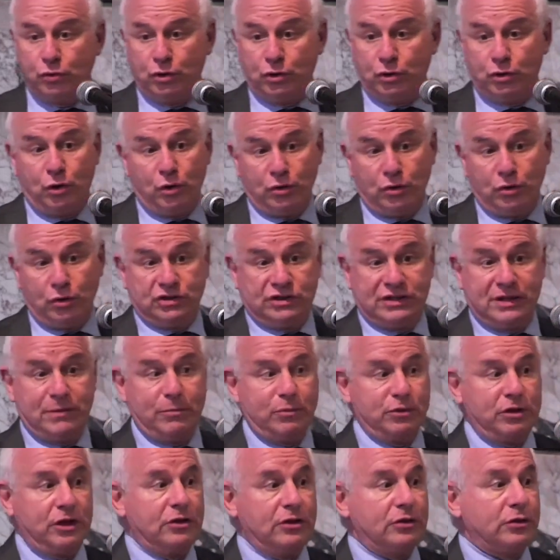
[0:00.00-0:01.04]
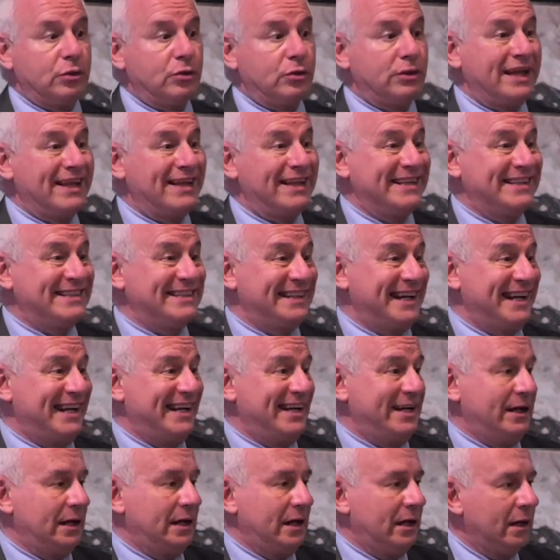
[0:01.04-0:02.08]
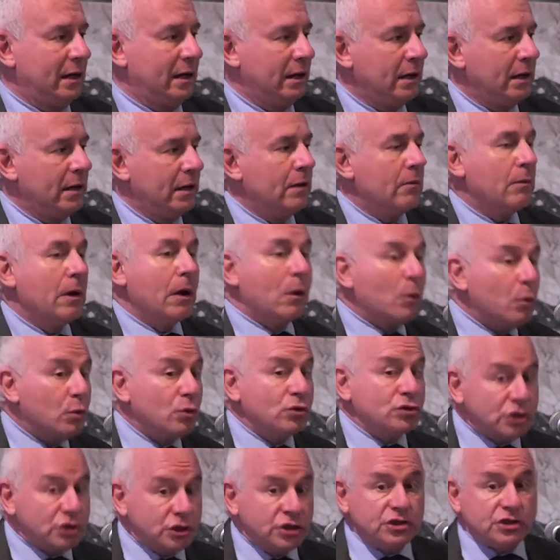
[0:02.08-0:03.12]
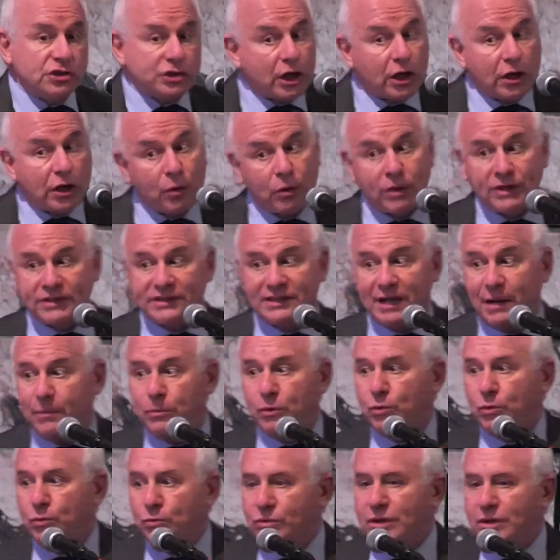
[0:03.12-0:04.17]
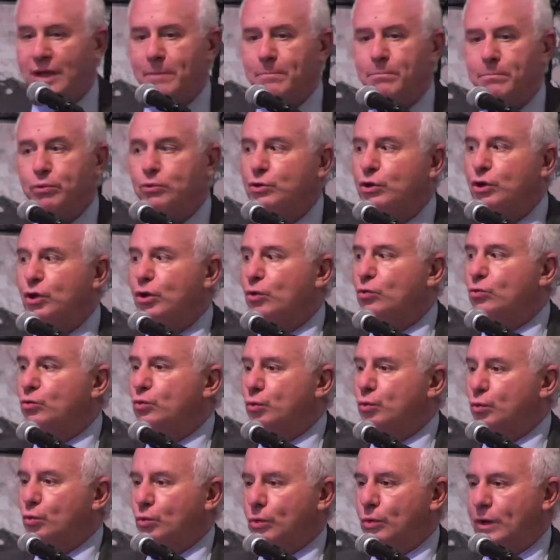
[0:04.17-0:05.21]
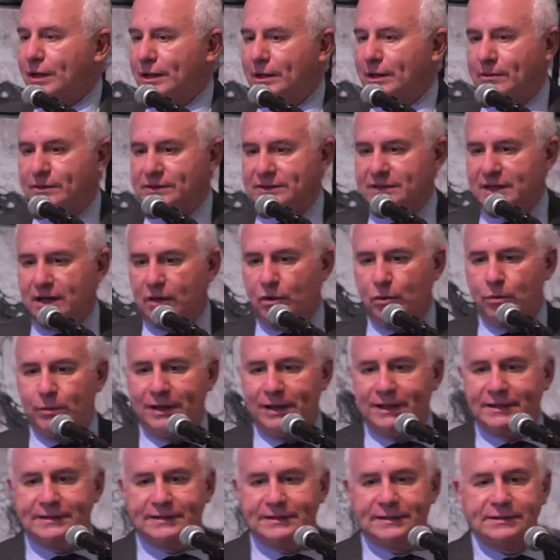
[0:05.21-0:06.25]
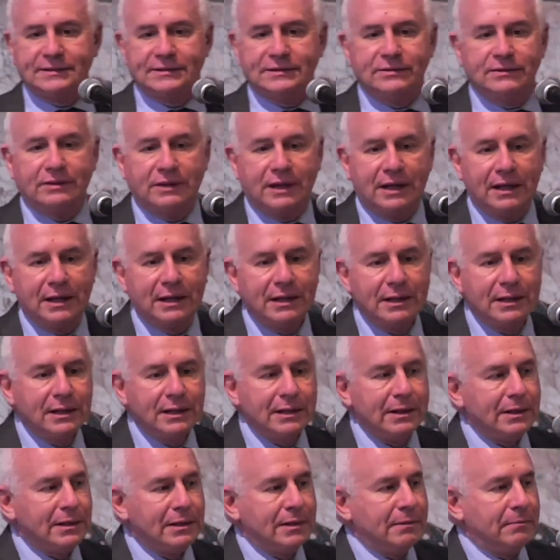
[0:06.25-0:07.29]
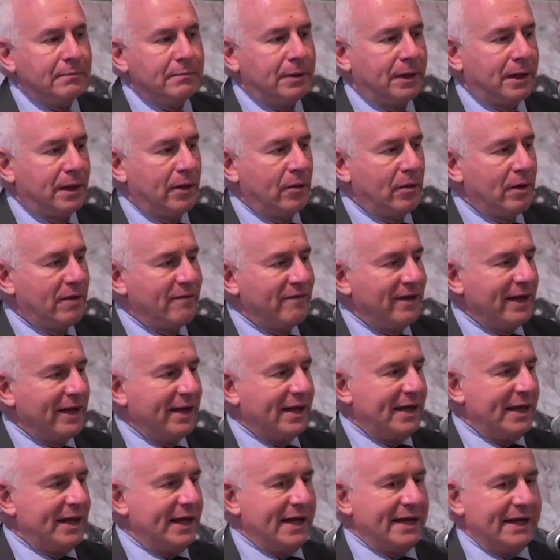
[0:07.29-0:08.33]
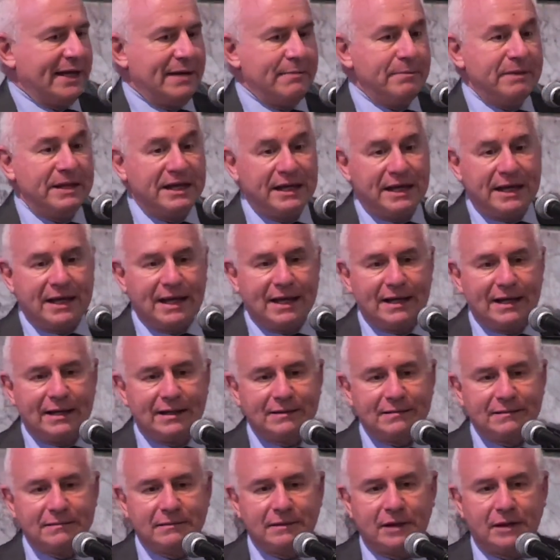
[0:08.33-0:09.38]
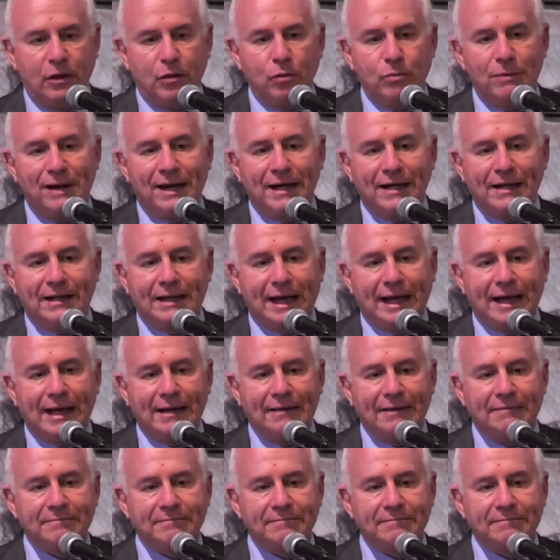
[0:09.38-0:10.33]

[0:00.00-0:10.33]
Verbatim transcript: i toni, ci siamo dentro da decenni. Qualcuno ci dice che ora siamo in un tempo di rottura di questa globalizzazione, perché una vecchia nemica dell'umanità,